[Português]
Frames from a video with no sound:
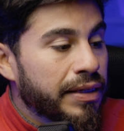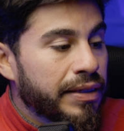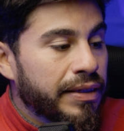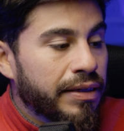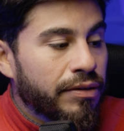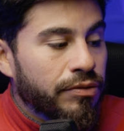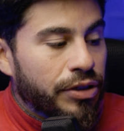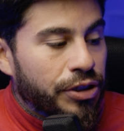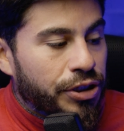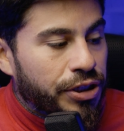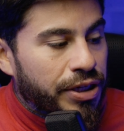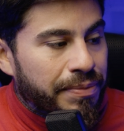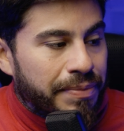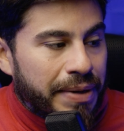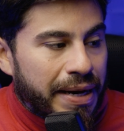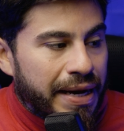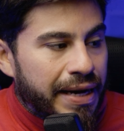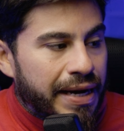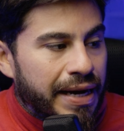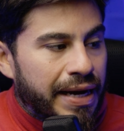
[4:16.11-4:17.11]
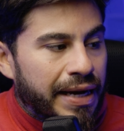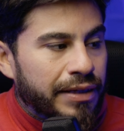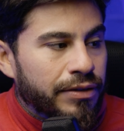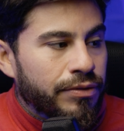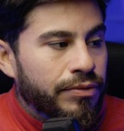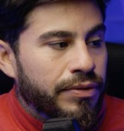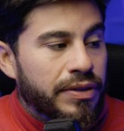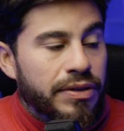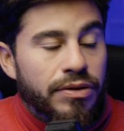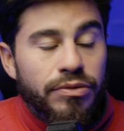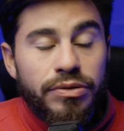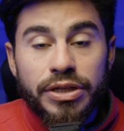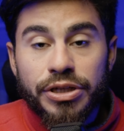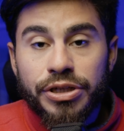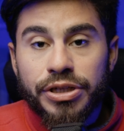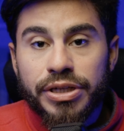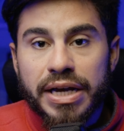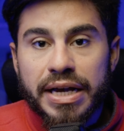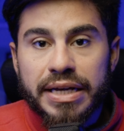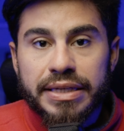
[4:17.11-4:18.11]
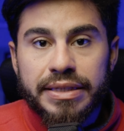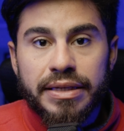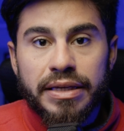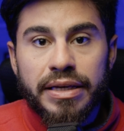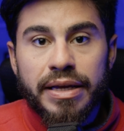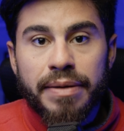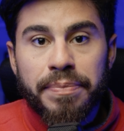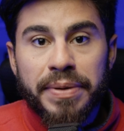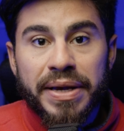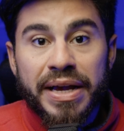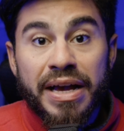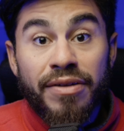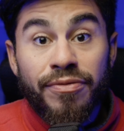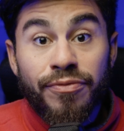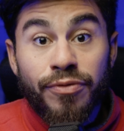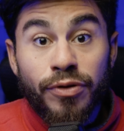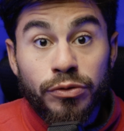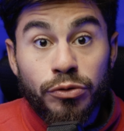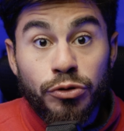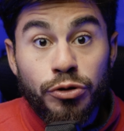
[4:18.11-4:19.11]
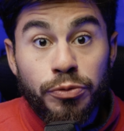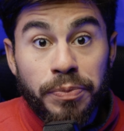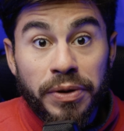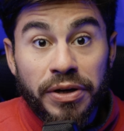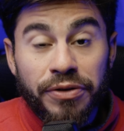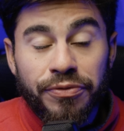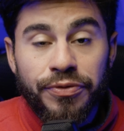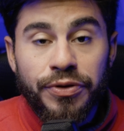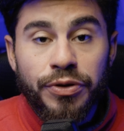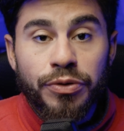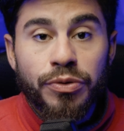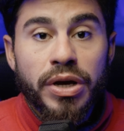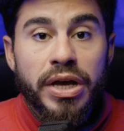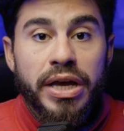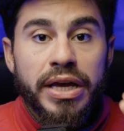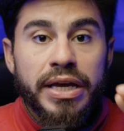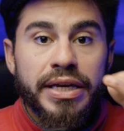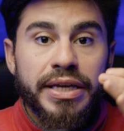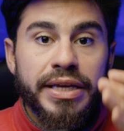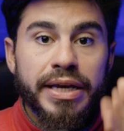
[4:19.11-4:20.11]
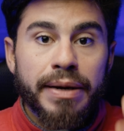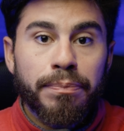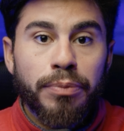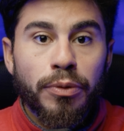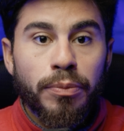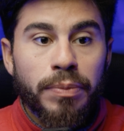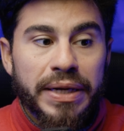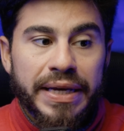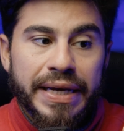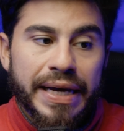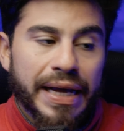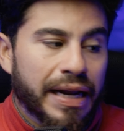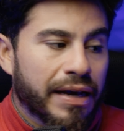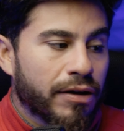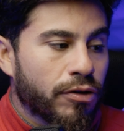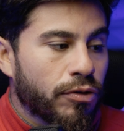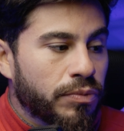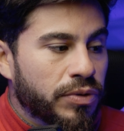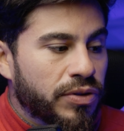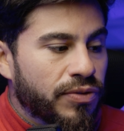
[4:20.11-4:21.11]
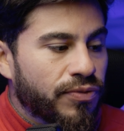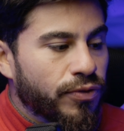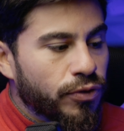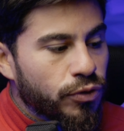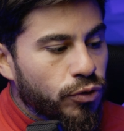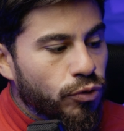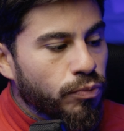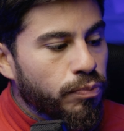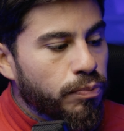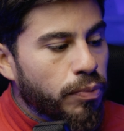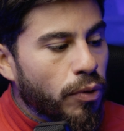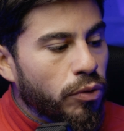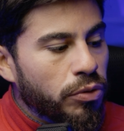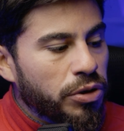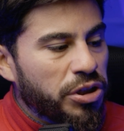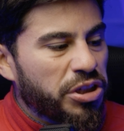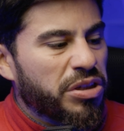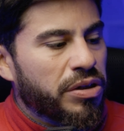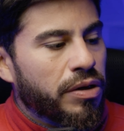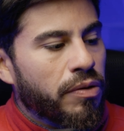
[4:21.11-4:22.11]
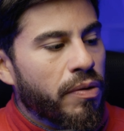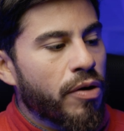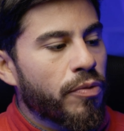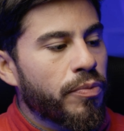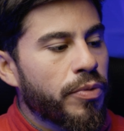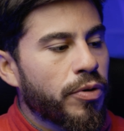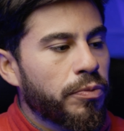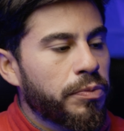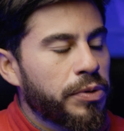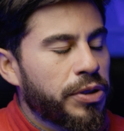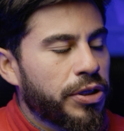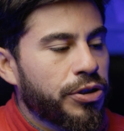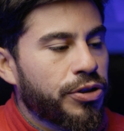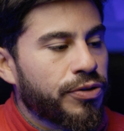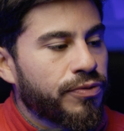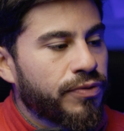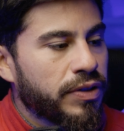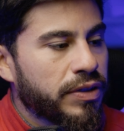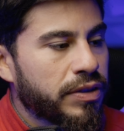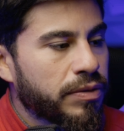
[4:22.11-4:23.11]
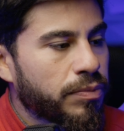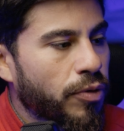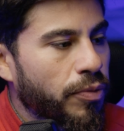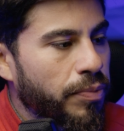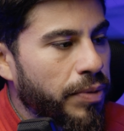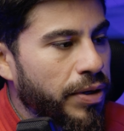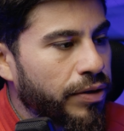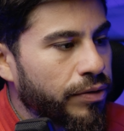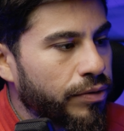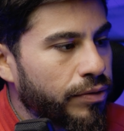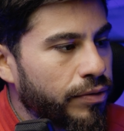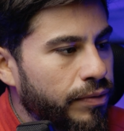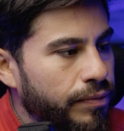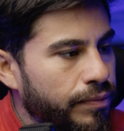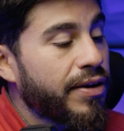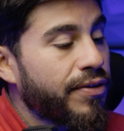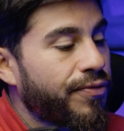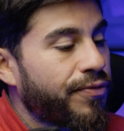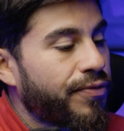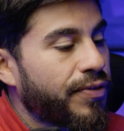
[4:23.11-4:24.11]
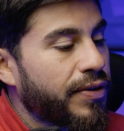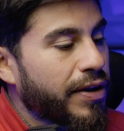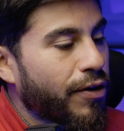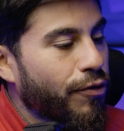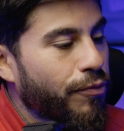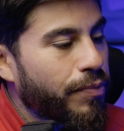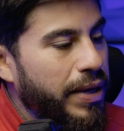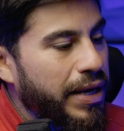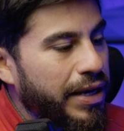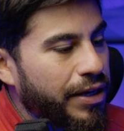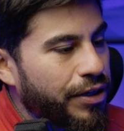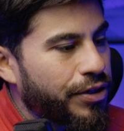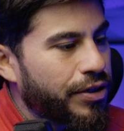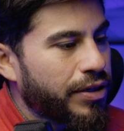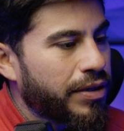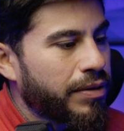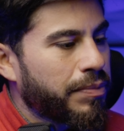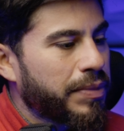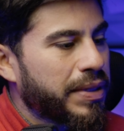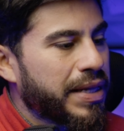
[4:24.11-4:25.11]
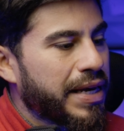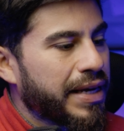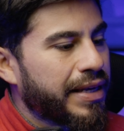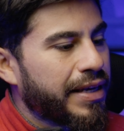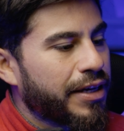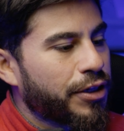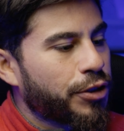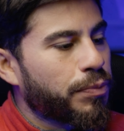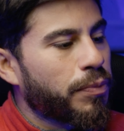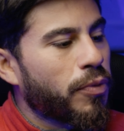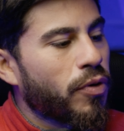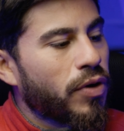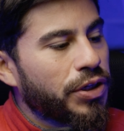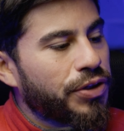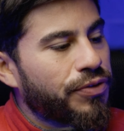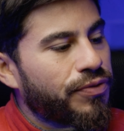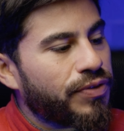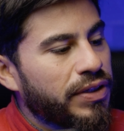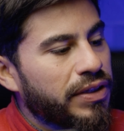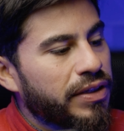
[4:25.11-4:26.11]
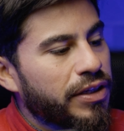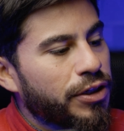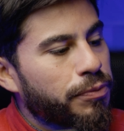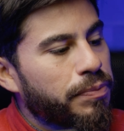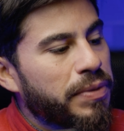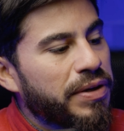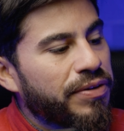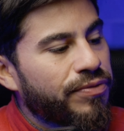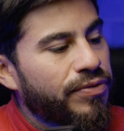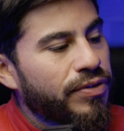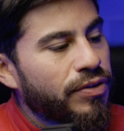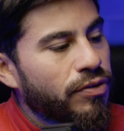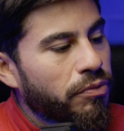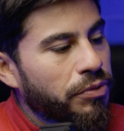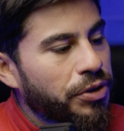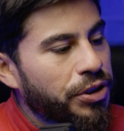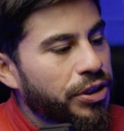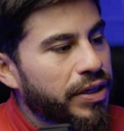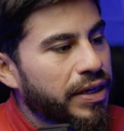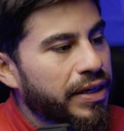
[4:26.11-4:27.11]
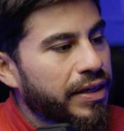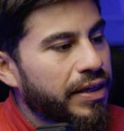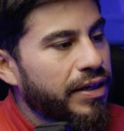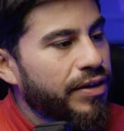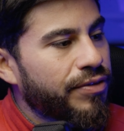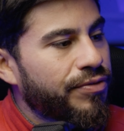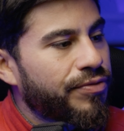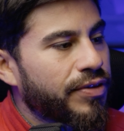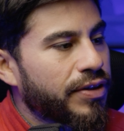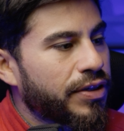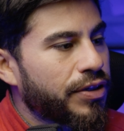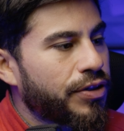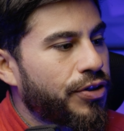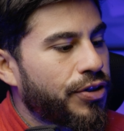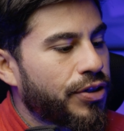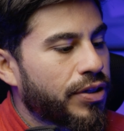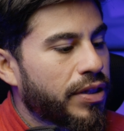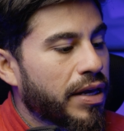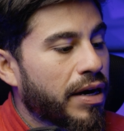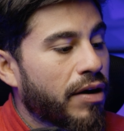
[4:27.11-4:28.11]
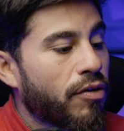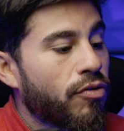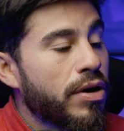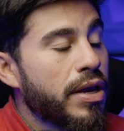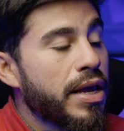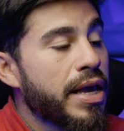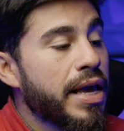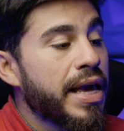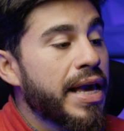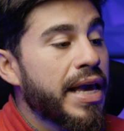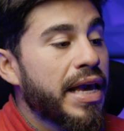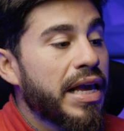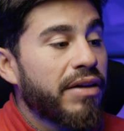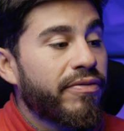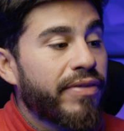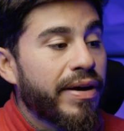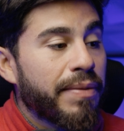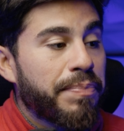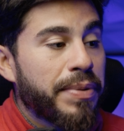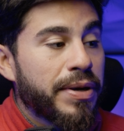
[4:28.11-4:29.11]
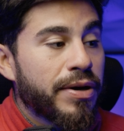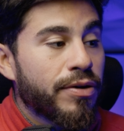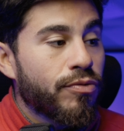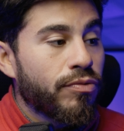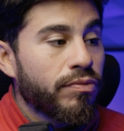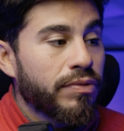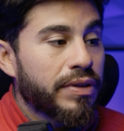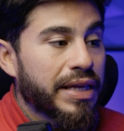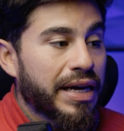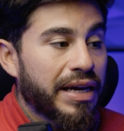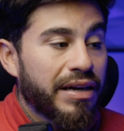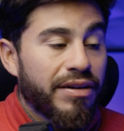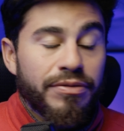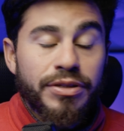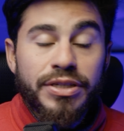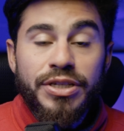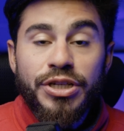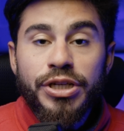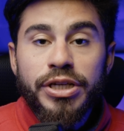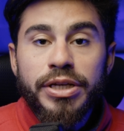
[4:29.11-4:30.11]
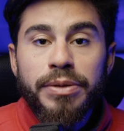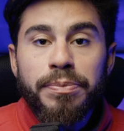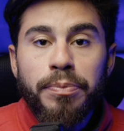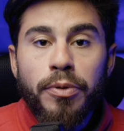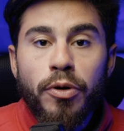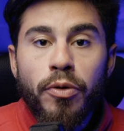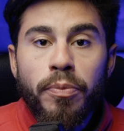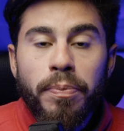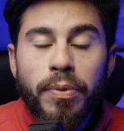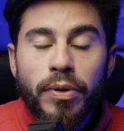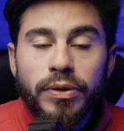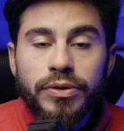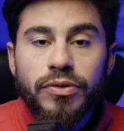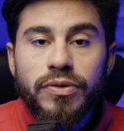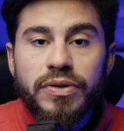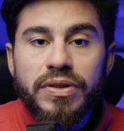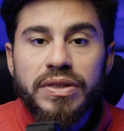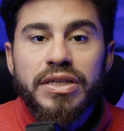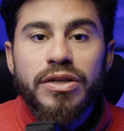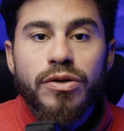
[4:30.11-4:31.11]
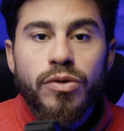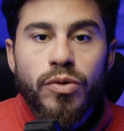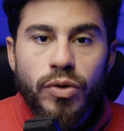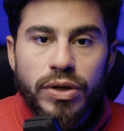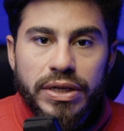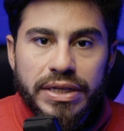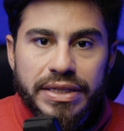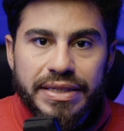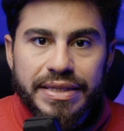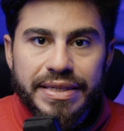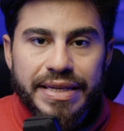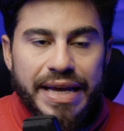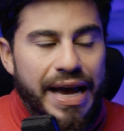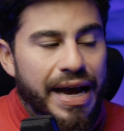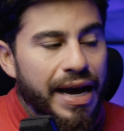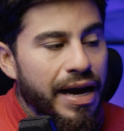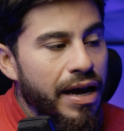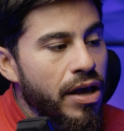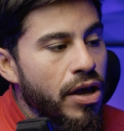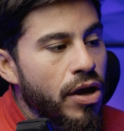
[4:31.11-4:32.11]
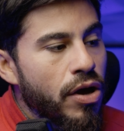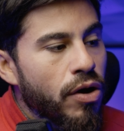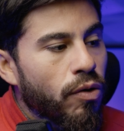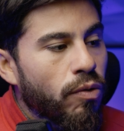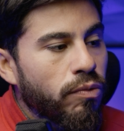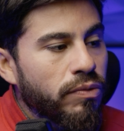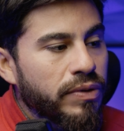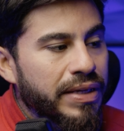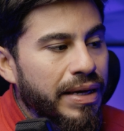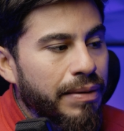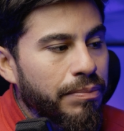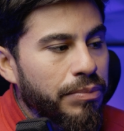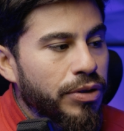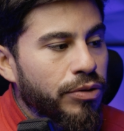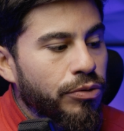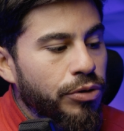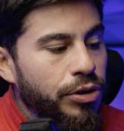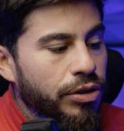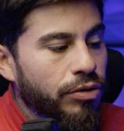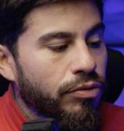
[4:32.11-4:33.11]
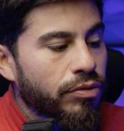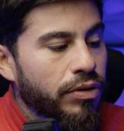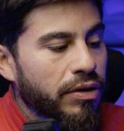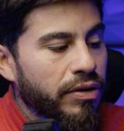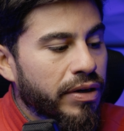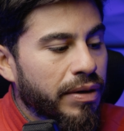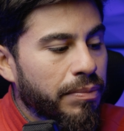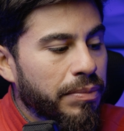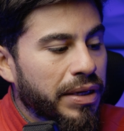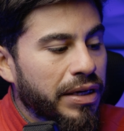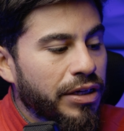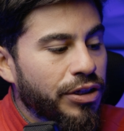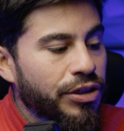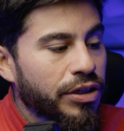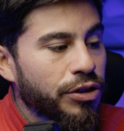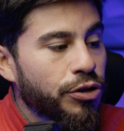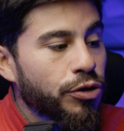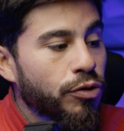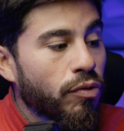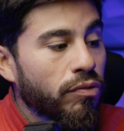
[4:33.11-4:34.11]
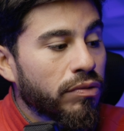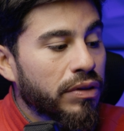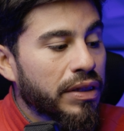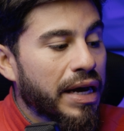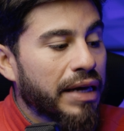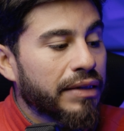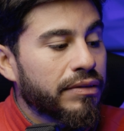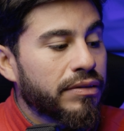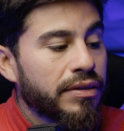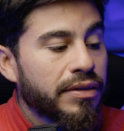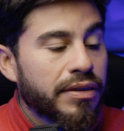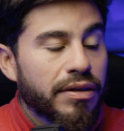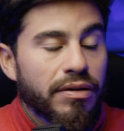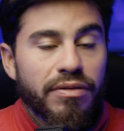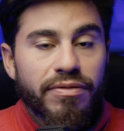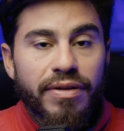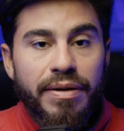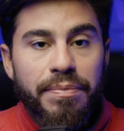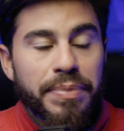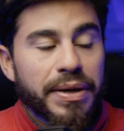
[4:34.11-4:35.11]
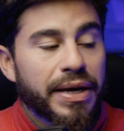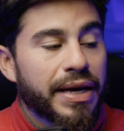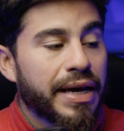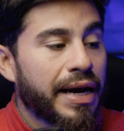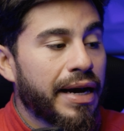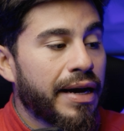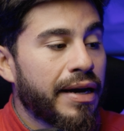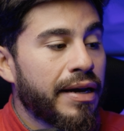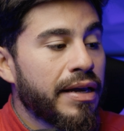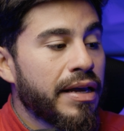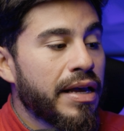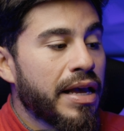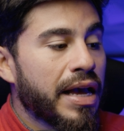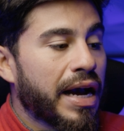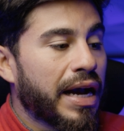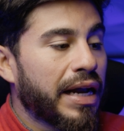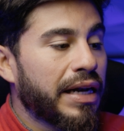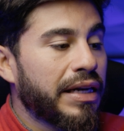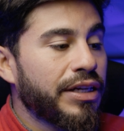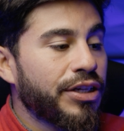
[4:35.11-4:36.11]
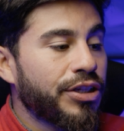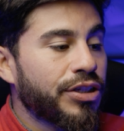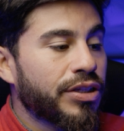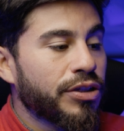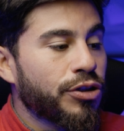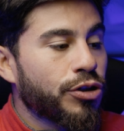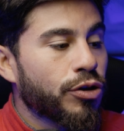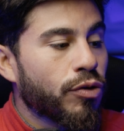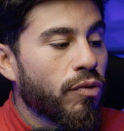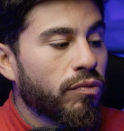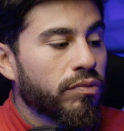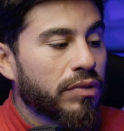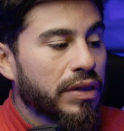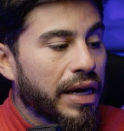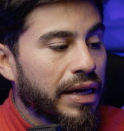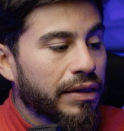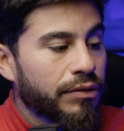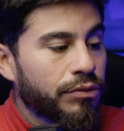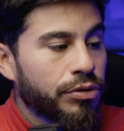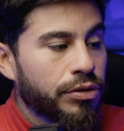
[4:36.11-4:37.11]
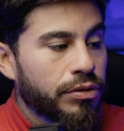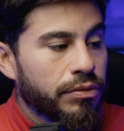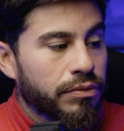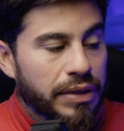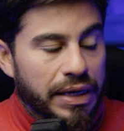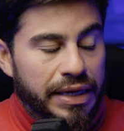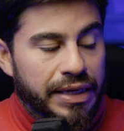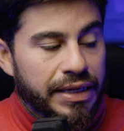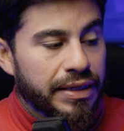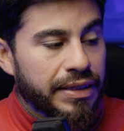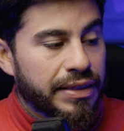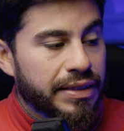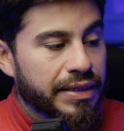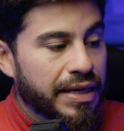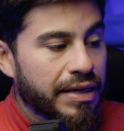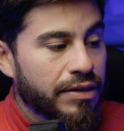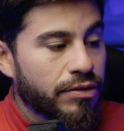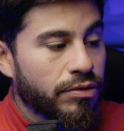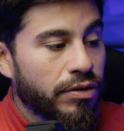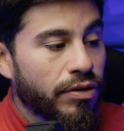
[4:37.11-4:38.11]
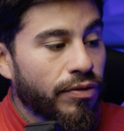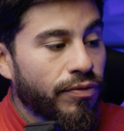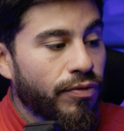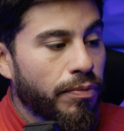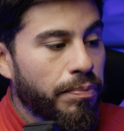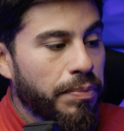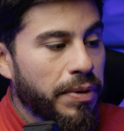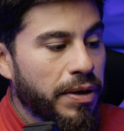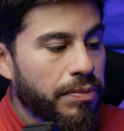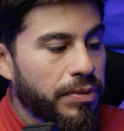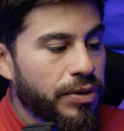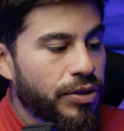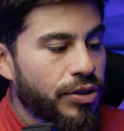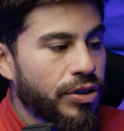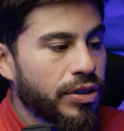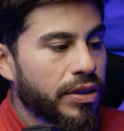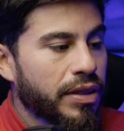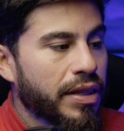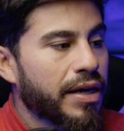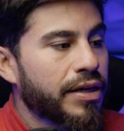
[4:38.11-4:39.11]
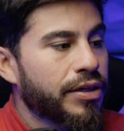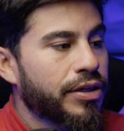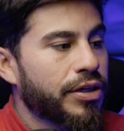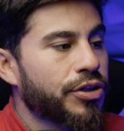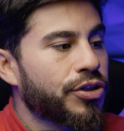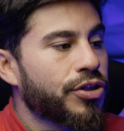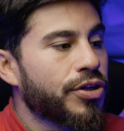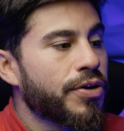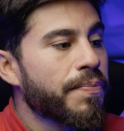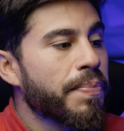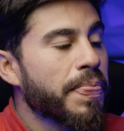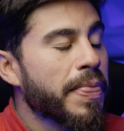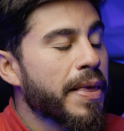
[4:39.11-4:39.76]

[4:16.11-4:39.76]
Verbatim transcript: Não deixei marcado, se eu deixasse ele ia pegar a foto de perfil e ia publicar lá como se fosse um post, não é o meu objetivo nesse momento. E finalmente ele me dá aqui as boas-vindas, bem-vindo ao Instagram, fique digital. Ele vai perguntar, ele diz que eu posso sincronizar com os amigos que eu tenho na minha lista de contatos. Então ele vai pegar a lista de contatos, aqui nesse caso eu não vou permitir, tá, gente?